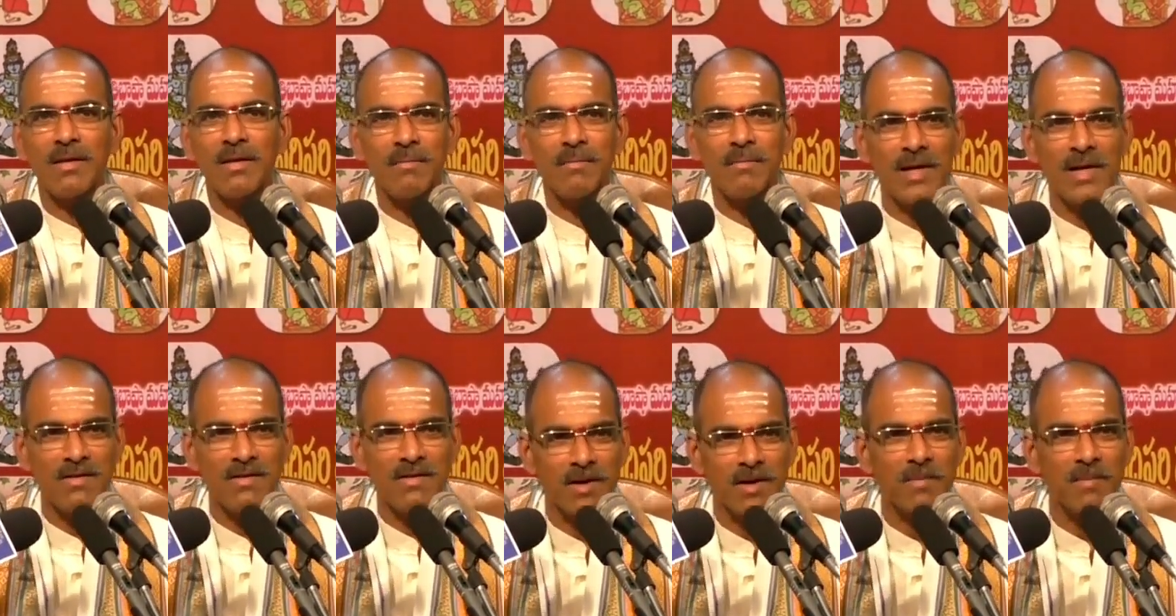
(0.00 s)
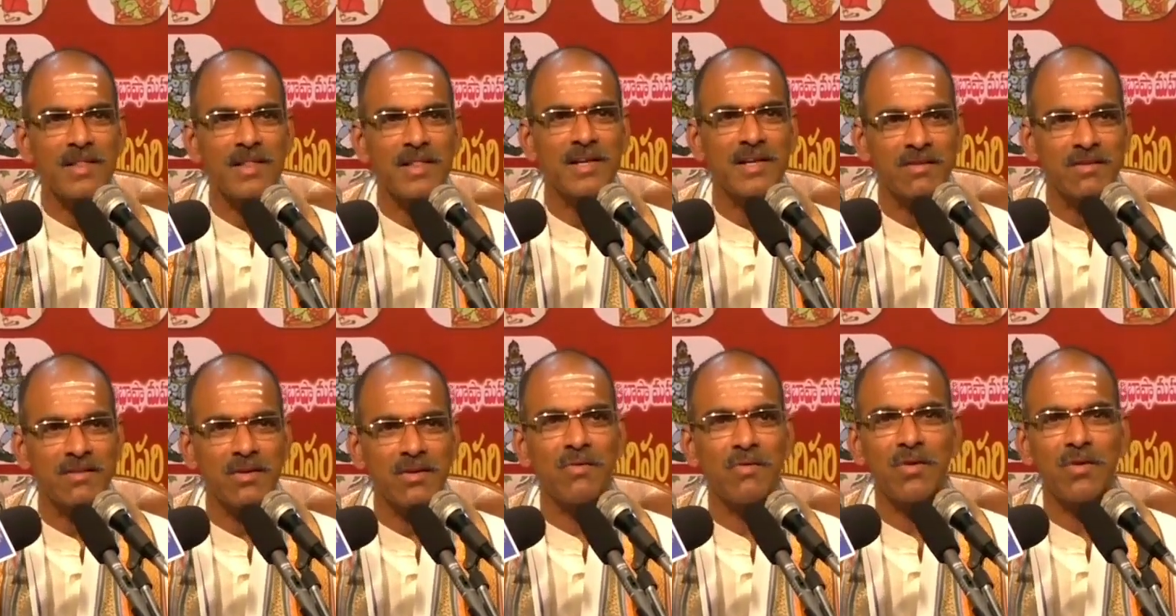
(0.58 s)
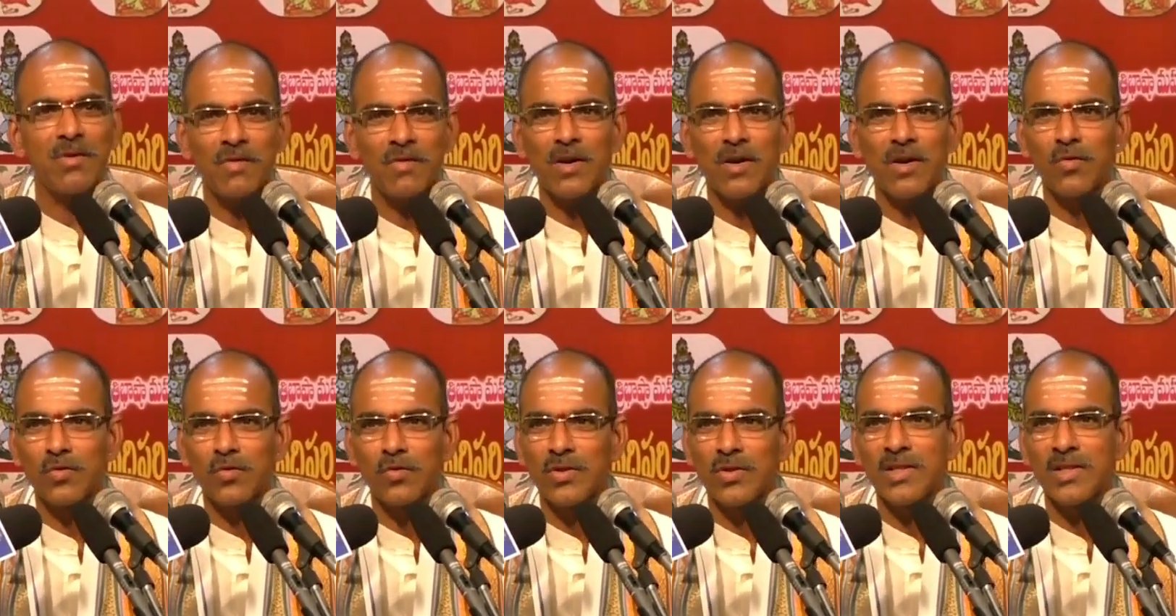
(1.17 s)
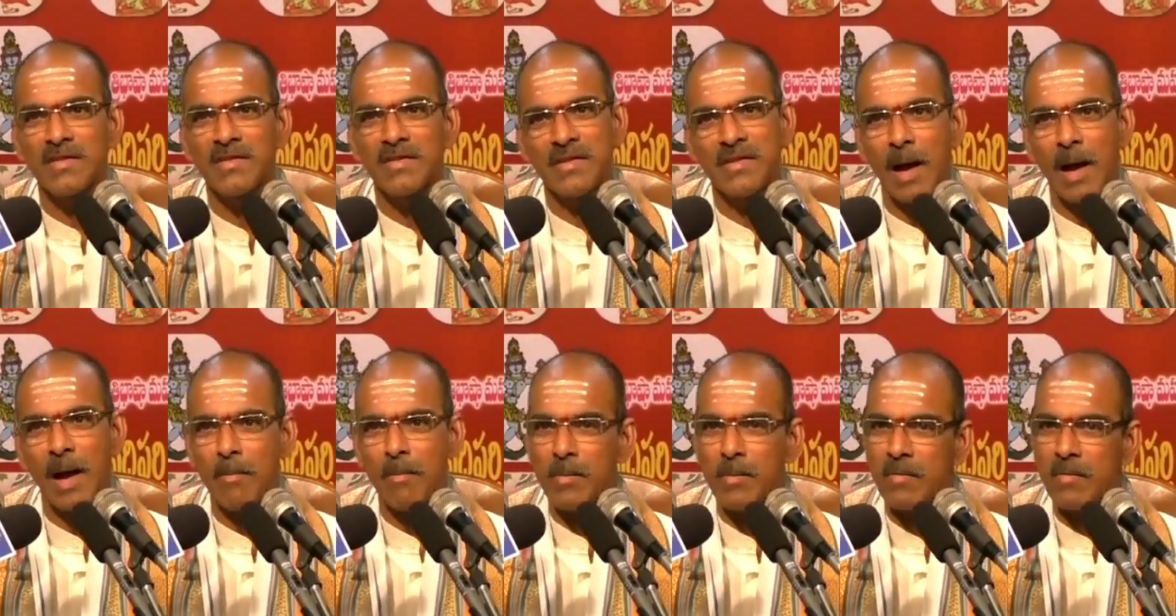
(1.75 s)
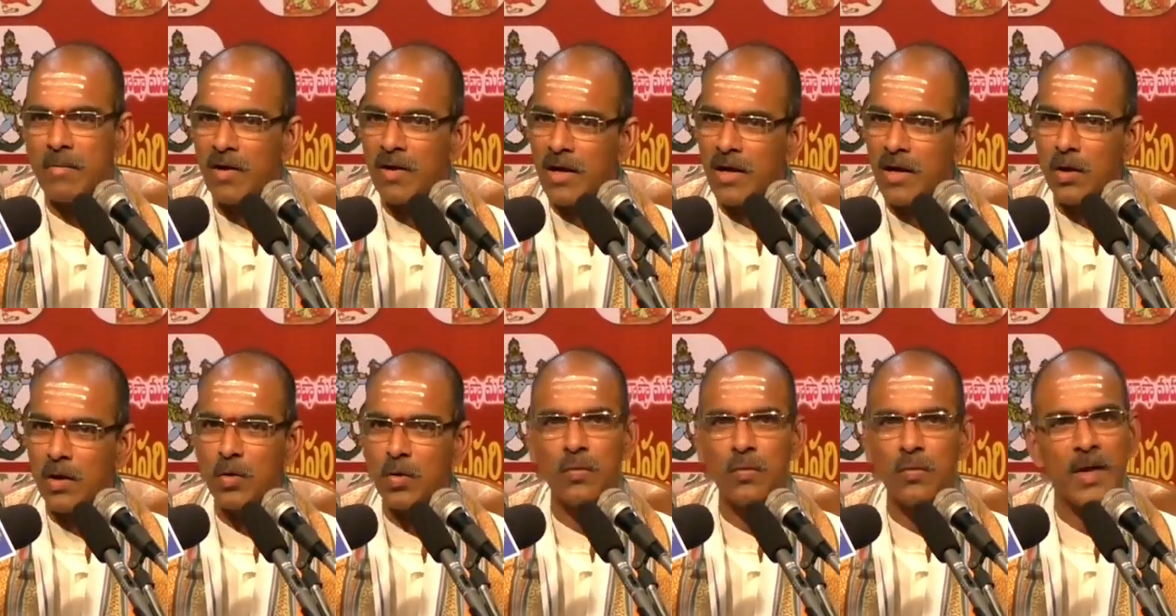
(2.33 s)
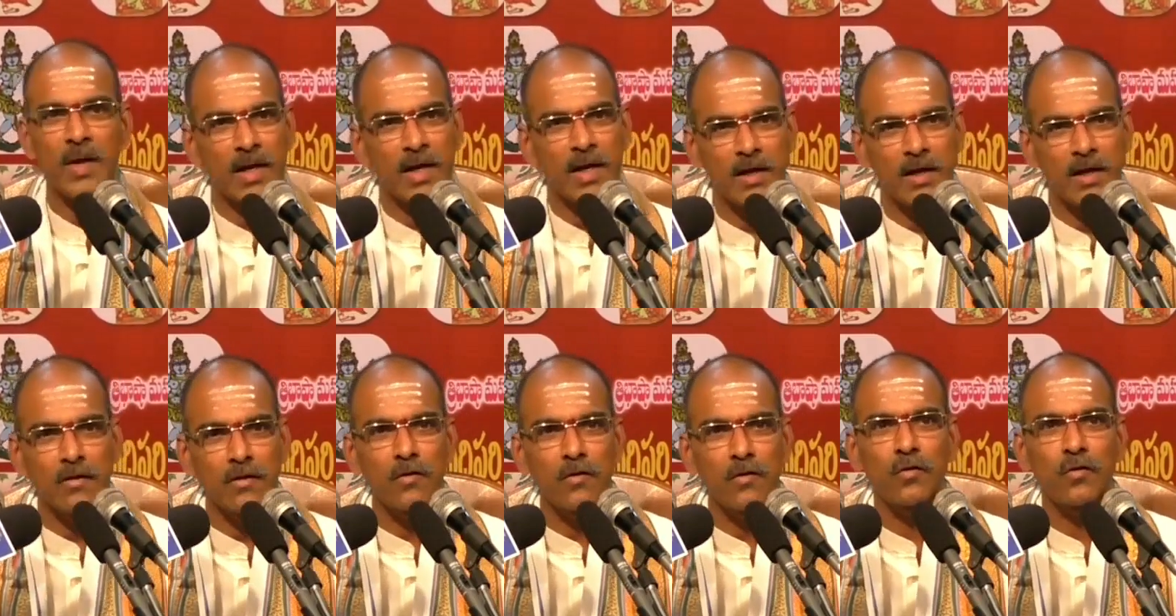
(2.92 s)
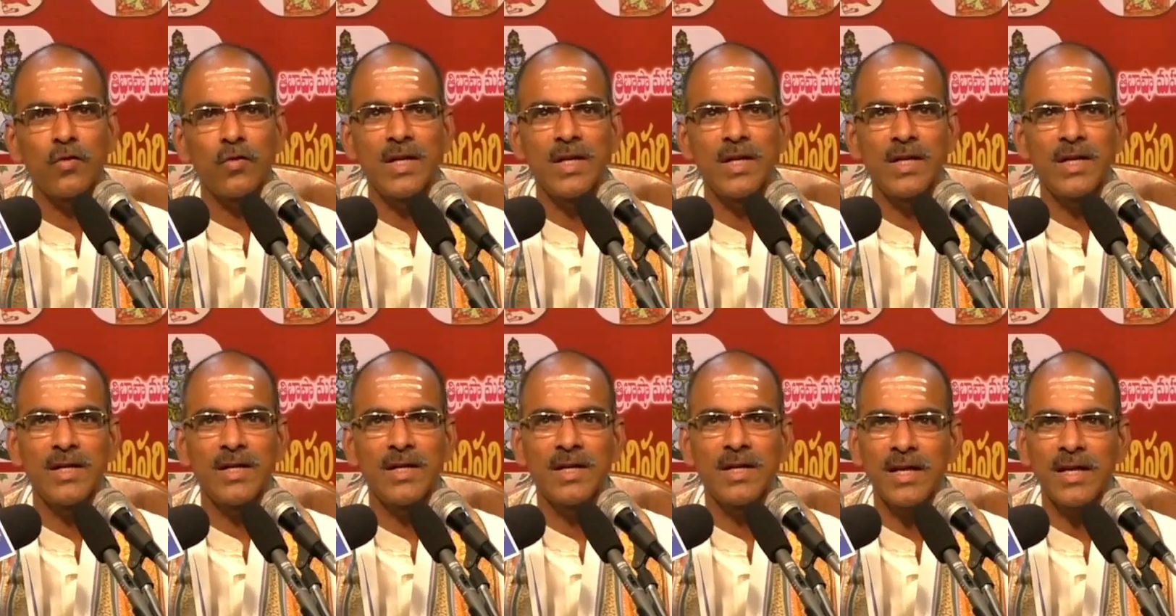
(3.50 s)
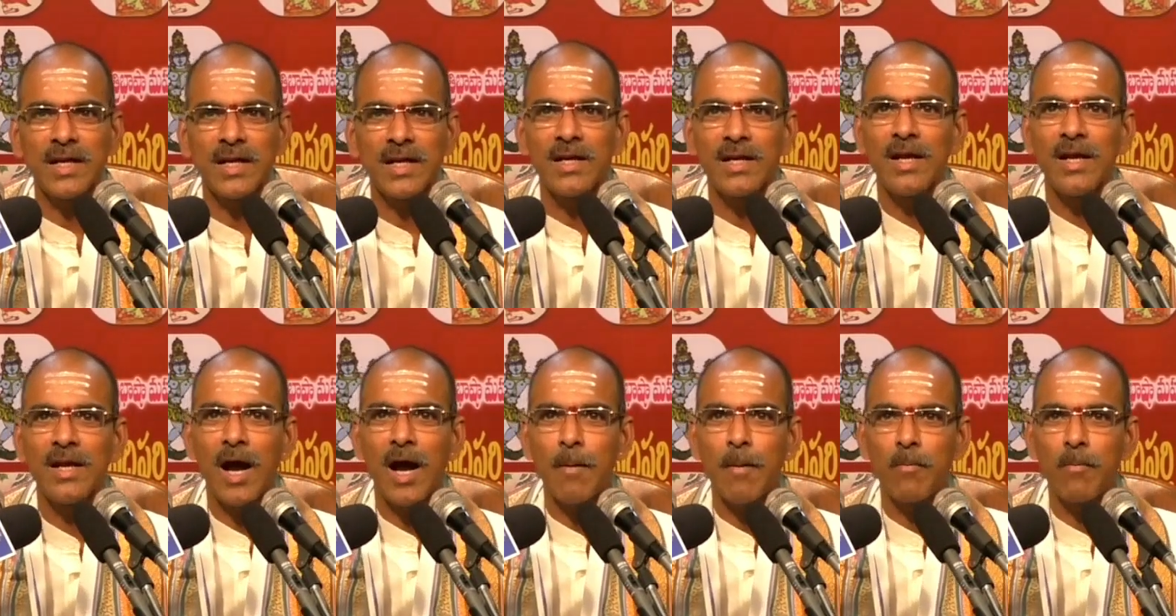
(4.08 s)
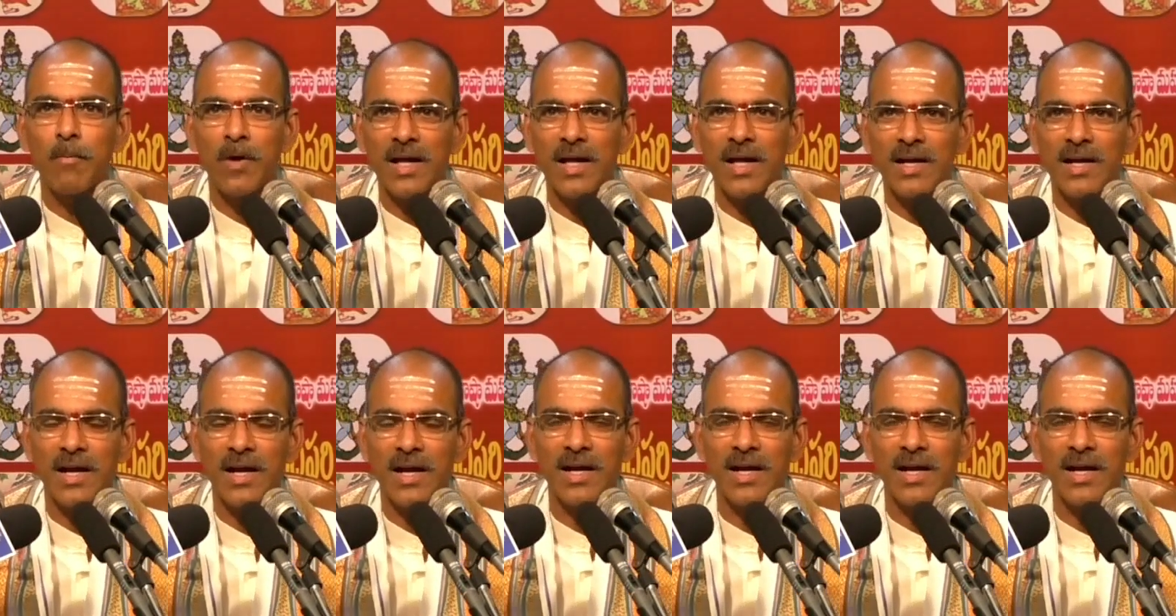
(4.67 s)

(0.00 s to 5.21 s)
మళ్ళీ వాడిని బతికించడం ఎవడి వల్ల అవుతుంది శాపం ఇవ్వగలను వెనక్కి తీసుకోలేనంటే అప్పుడు ఆయన